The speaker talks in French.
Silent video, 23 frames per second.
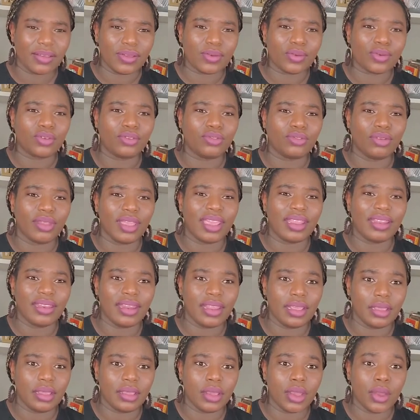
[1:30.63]
que tu es
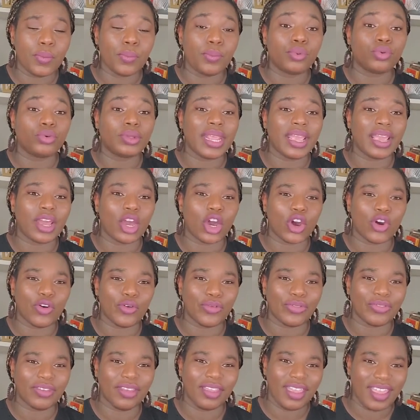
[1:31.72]
né pour des
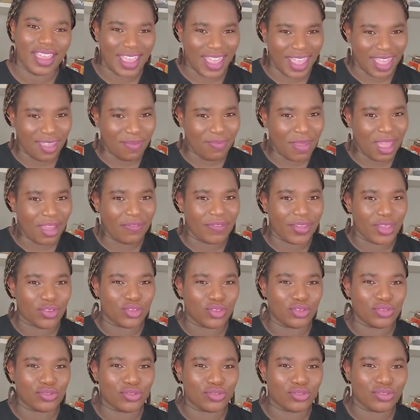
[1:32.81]
grandes et
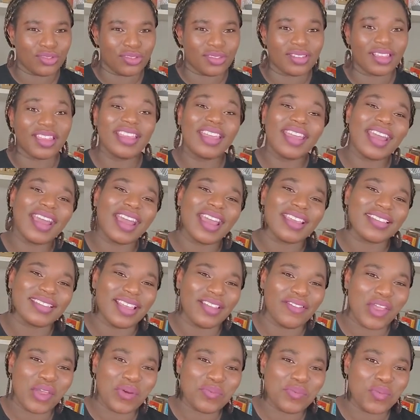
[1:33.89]
merveilleuses choses. Reste
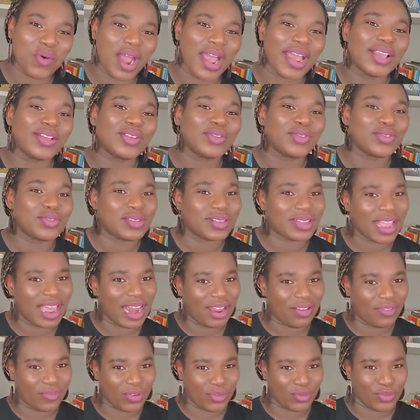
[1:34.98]
avec moi jusqu'à la
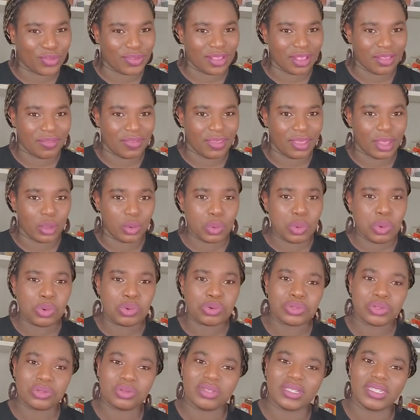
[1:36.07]
fin de cette vidéo. On
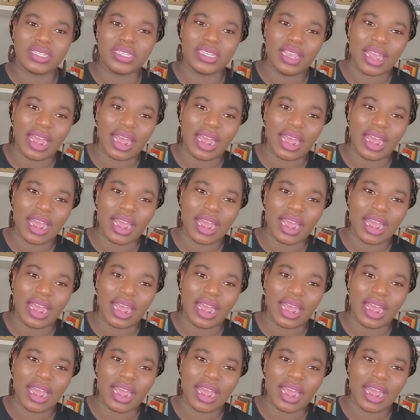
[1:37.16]
se dit